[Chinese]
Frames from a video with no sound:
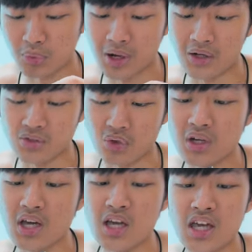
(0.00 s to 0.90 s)
我们要从
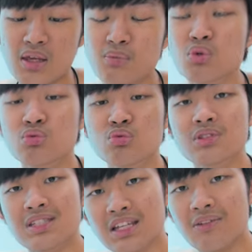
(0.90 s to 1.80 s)
荧幕
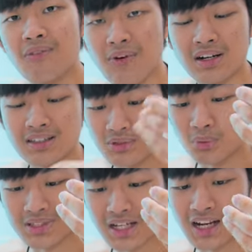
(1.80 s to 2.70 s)
前方我
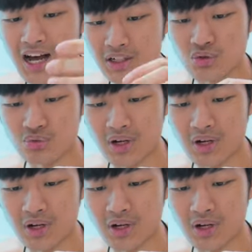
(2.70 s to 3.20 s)
们才拿得出